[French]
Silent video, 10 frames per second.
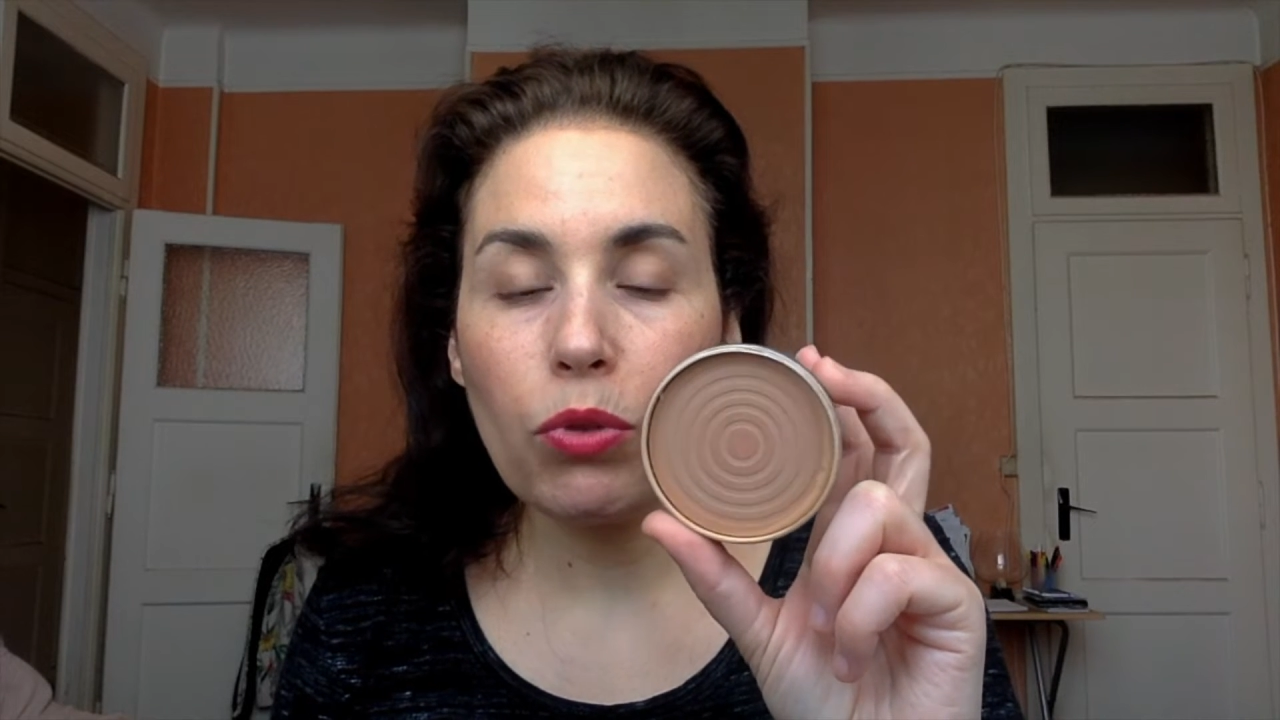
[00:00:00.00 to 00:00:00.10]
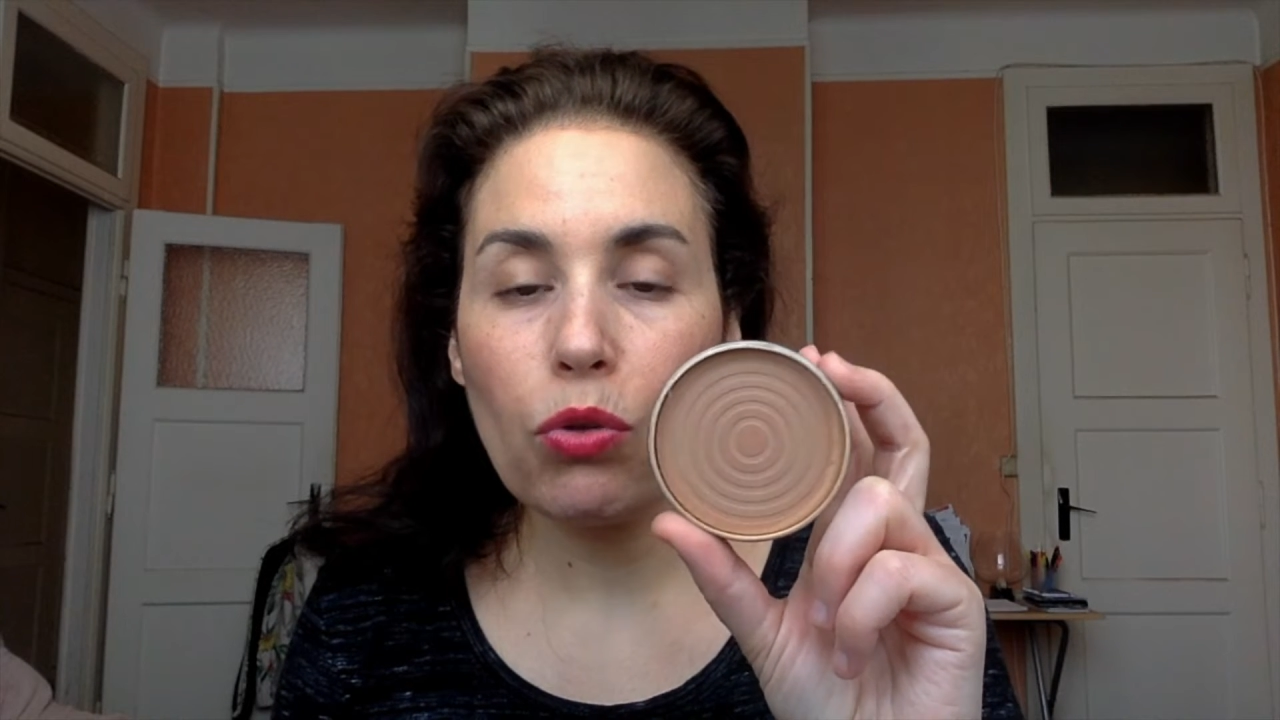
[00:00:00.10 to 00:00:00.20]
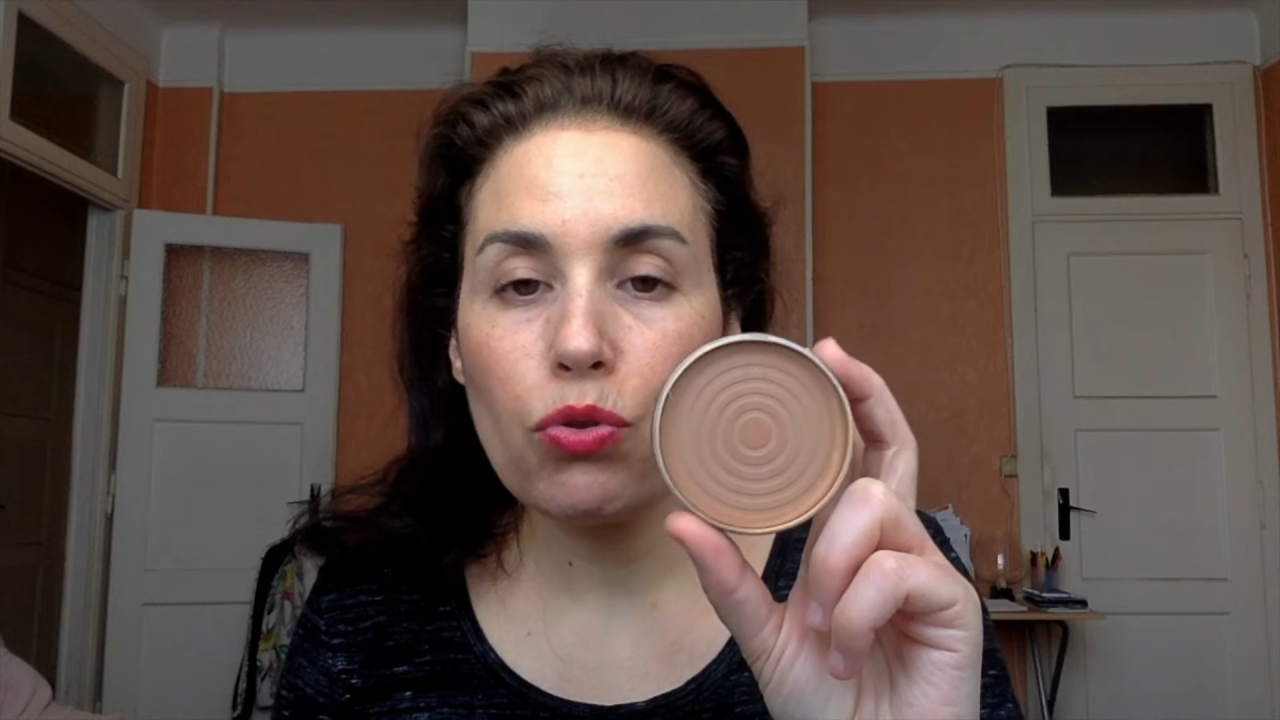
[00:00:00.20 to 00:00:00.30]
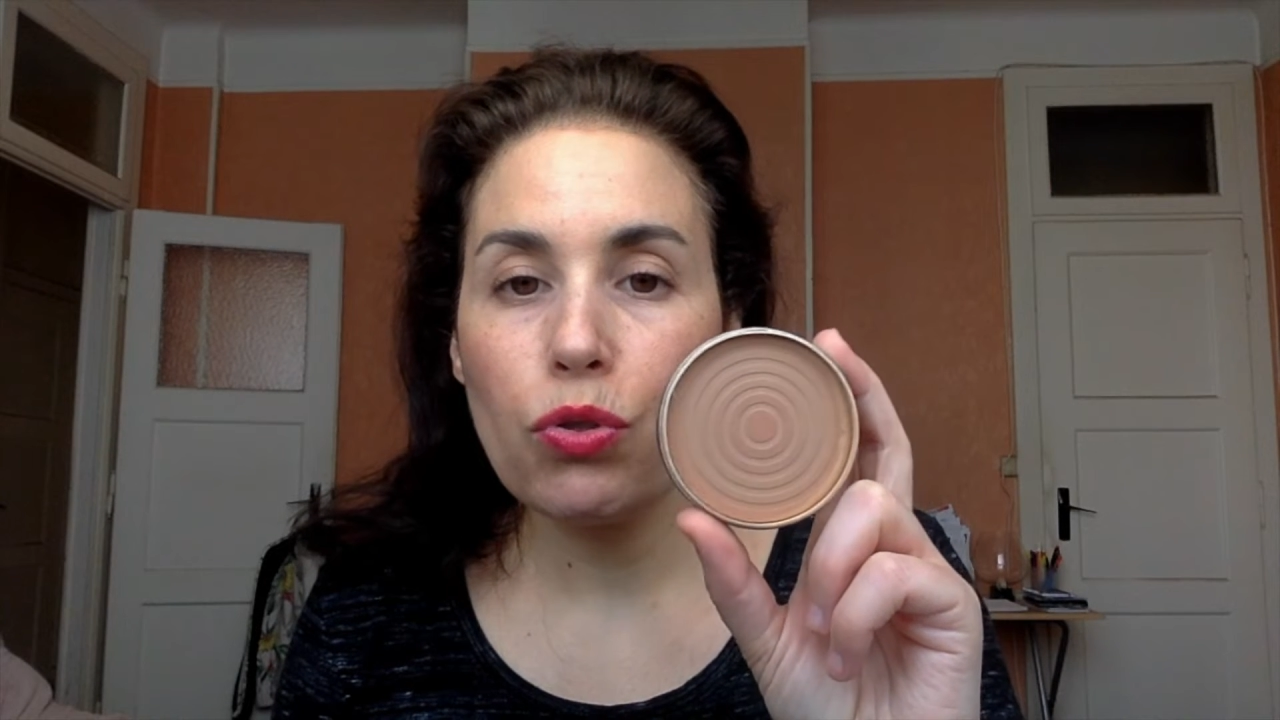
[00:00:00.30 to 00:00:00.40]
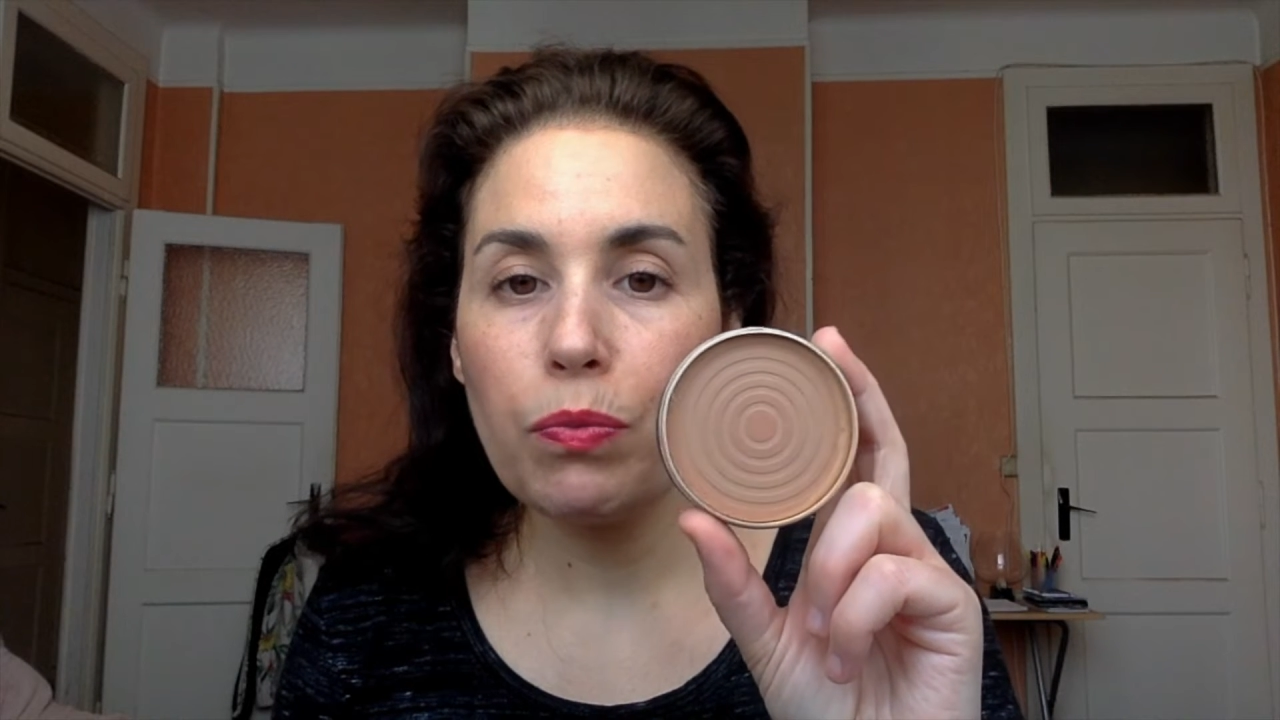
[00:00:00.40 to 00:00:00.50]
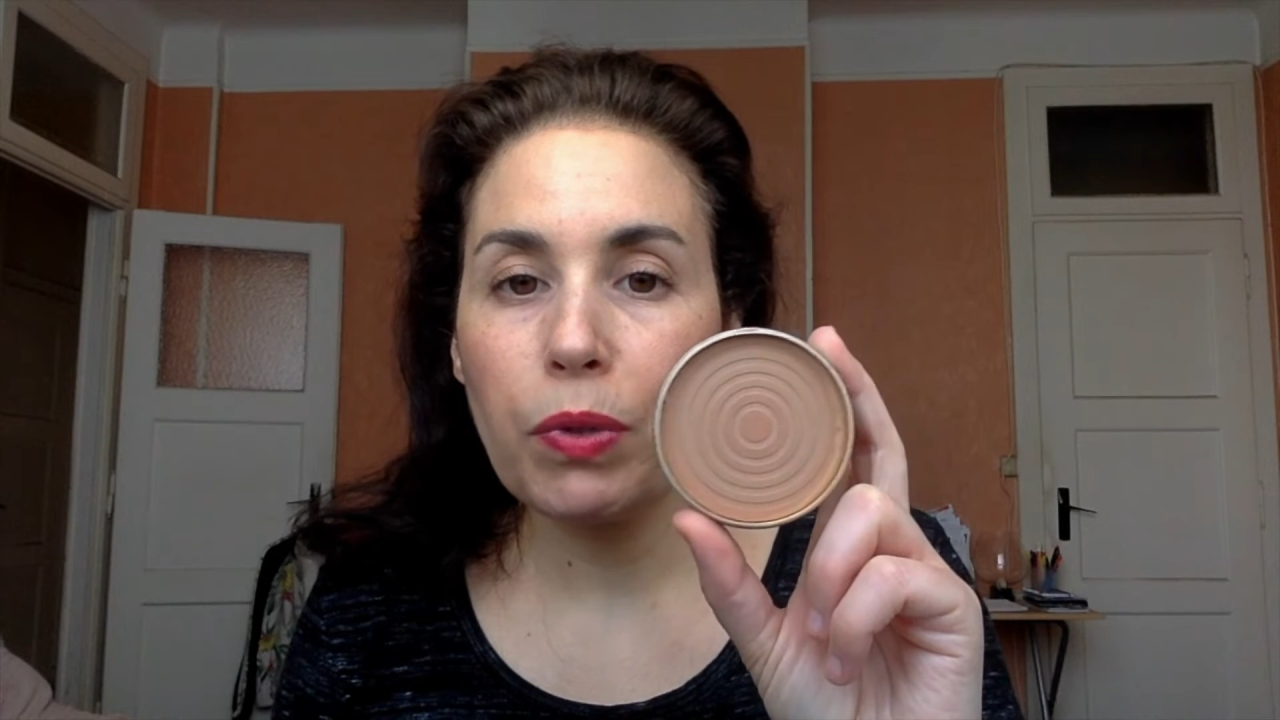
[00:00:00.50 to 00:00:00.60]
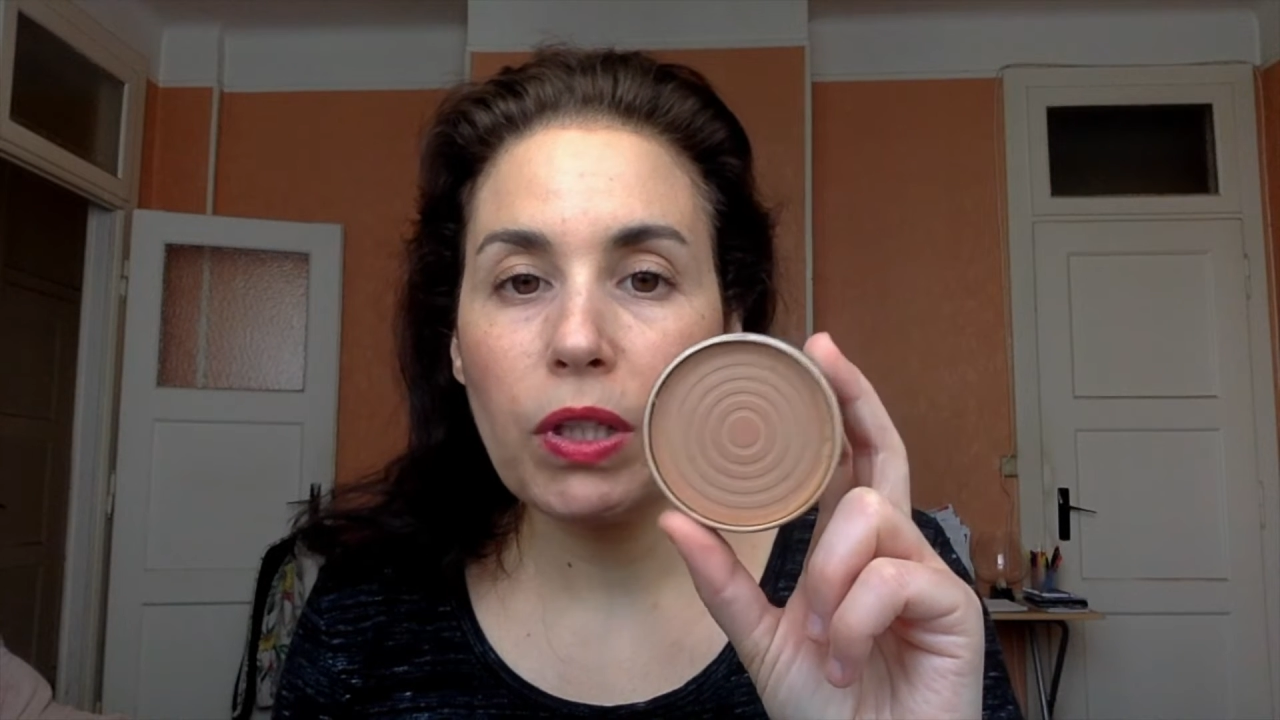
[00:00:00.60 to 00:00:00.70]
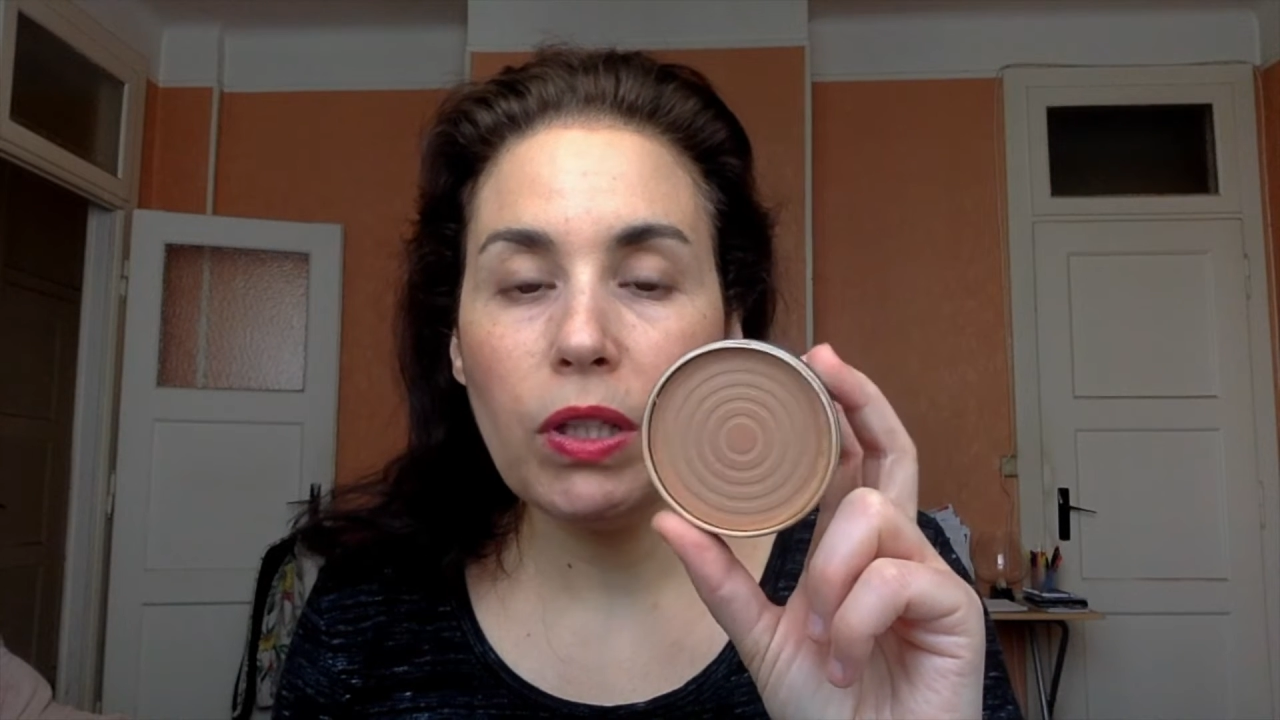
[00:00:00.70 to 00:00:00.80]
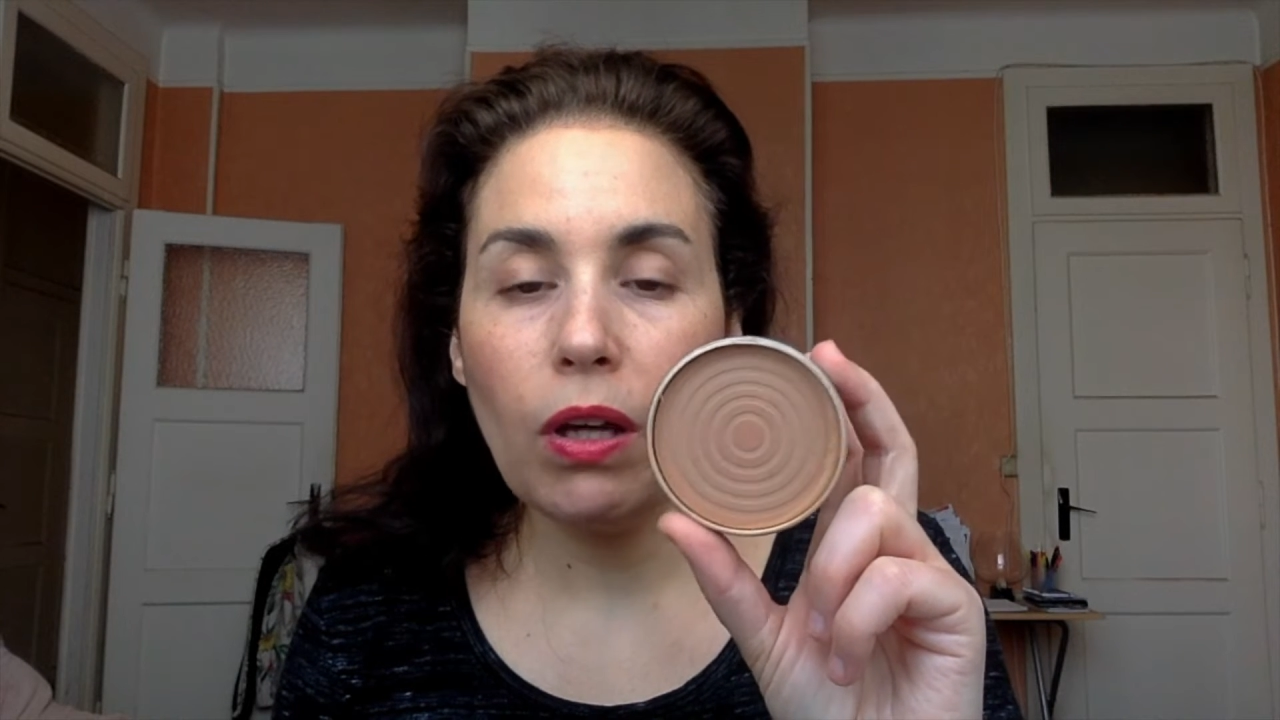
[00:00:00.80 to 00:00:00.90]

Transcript: tranches de prix,